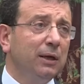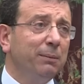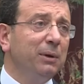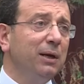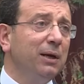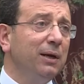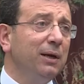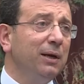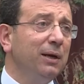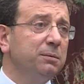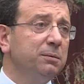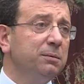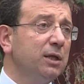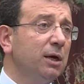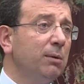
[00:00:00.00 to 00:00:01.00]

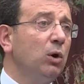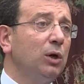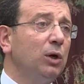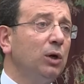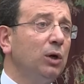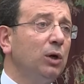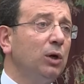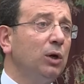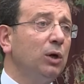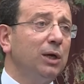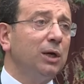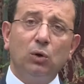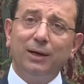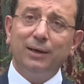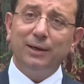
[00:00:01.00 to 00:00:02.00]
milletimizin demokrasi
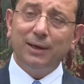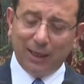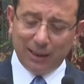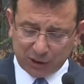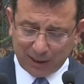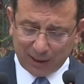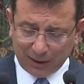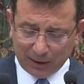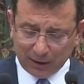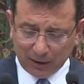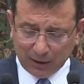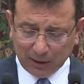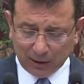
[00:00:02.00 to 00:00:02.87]
olan inancına